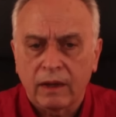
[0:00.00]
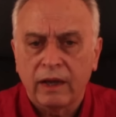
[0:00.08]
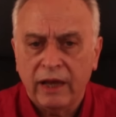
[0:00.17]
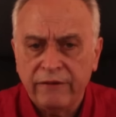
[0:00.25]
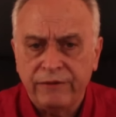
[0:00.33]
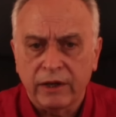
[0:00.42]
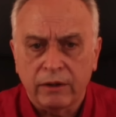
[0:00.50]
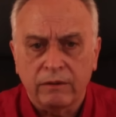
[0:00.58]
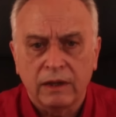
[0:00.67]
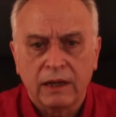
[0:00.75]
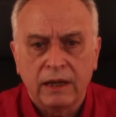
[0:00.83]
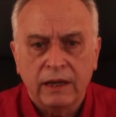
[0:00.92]
È vero,
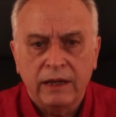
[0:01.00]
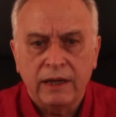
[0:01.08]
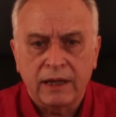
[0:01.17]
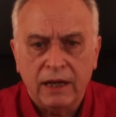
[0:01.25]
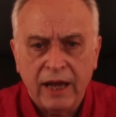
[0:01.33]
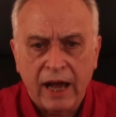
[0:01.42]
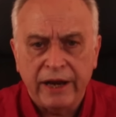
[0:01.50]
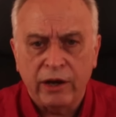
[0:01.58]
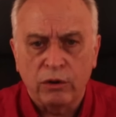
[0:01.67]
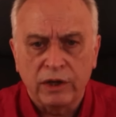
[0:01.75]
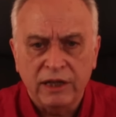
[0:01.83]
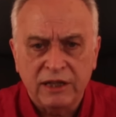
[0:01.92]
gli italiani
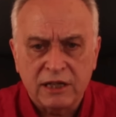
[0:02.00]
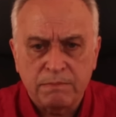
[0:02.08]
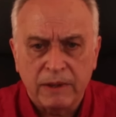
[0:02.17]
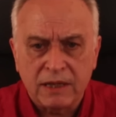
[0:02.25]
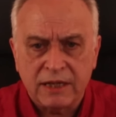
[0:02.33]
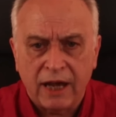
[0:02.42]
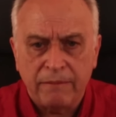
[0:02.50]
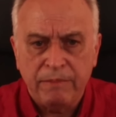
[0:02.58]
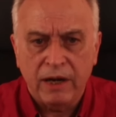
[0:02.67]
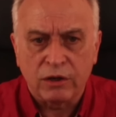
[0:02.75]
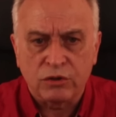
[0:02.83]
con l'indispensabile